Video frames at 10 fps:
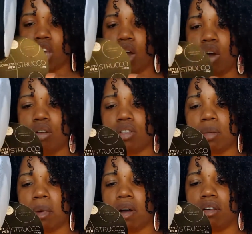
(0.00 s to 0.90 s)

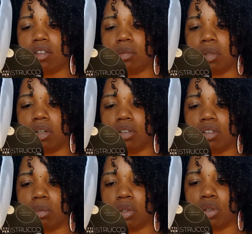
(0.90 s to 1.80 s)
ottima ottima
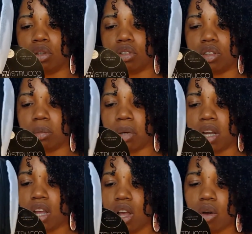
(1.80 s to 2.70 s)
ottima
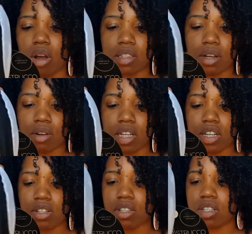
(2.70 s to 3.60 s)
ottima qua stavo
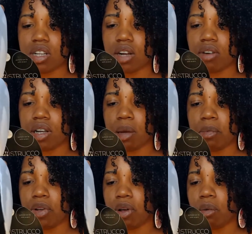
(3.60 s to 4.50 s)
leggendo se c'era qualche
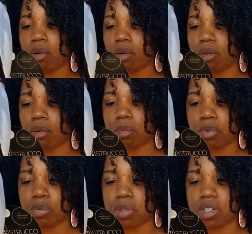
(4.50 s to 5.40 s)
modo
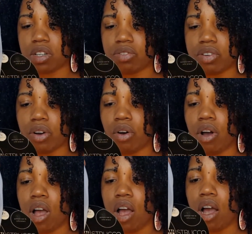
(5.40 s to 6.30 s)
più specifico
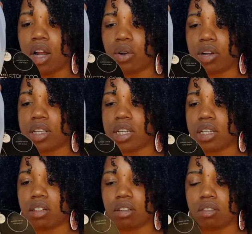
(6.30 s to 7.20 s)
all'ora
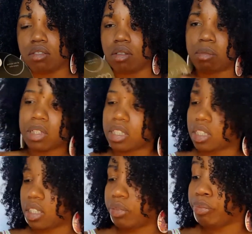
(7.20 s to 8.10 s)
di insomma
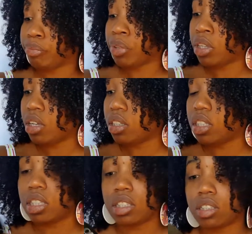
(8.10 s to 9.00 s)
di
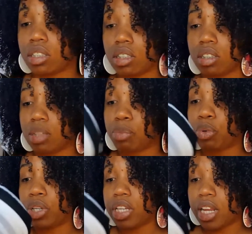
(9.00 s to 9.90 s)
di, di, di,
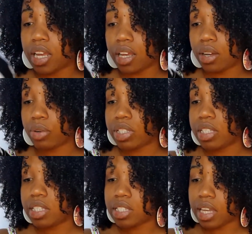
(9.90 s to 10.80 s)
pulire questi
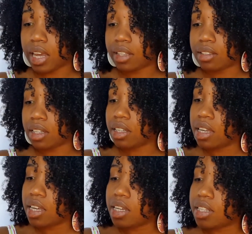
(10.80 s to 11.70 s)
dischetti.
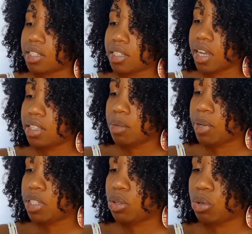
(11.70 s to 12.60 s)
I dischetti
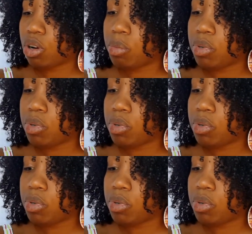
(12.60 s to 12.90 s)
per strucco